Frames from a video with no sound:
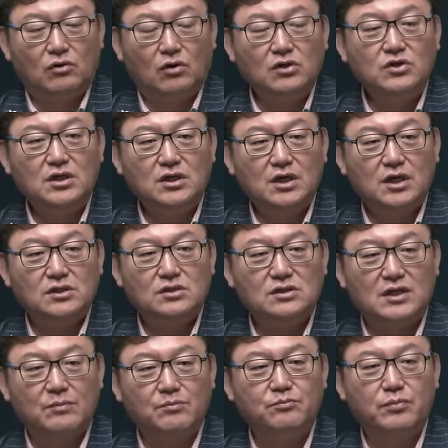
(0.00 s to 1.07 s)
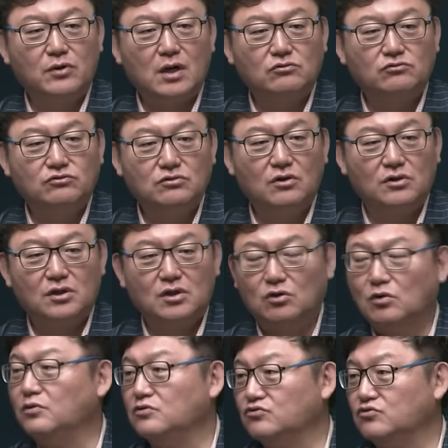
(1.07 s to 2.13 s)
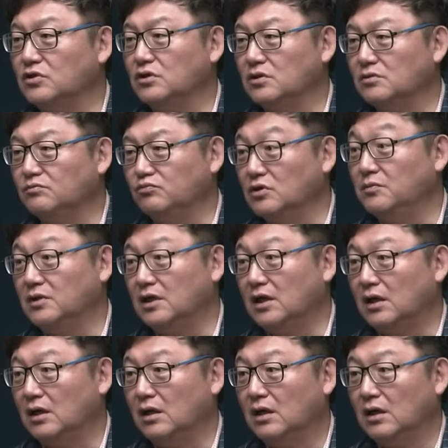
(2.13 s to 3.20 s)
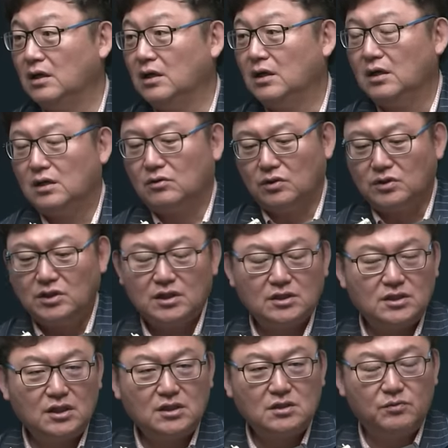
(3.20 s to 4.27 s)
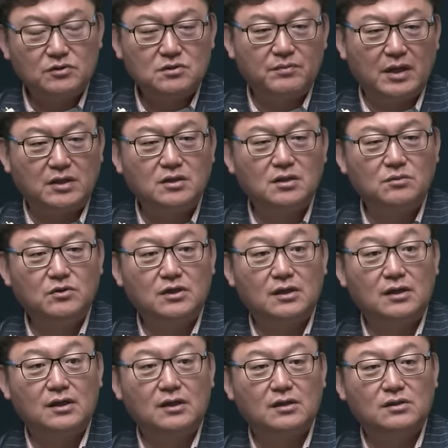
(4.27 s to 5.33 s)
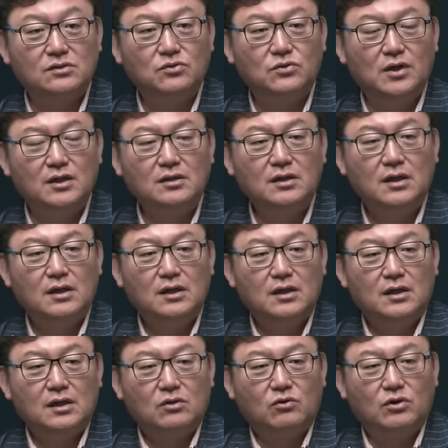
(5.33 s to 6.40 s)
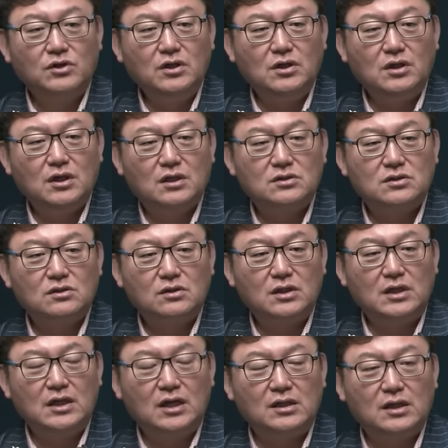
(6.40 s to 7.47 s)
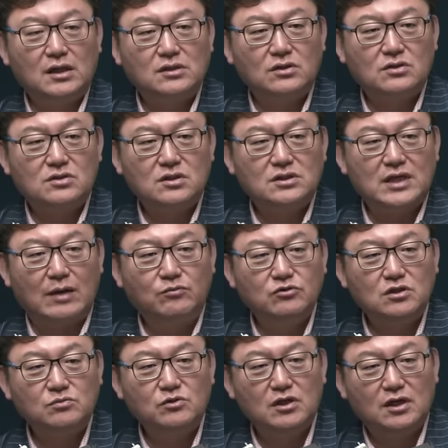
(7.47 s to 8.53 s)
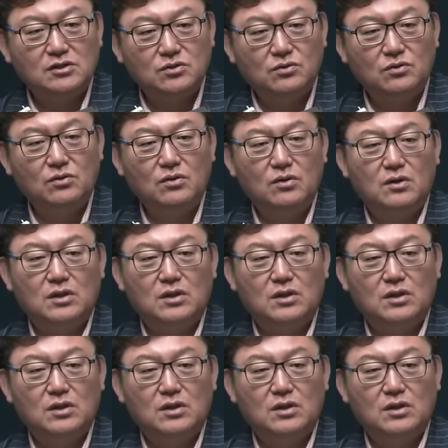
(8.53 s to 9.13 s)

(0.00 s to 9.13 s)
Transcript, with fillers: 권익위에서 잔뼈가 굵었다고 볼 수 있는 분입니다. 음. 권익위가 생긴 지 벌써 몇 년입니까? 그동안 권익위에서 일한다는 것을 자부심을 가지고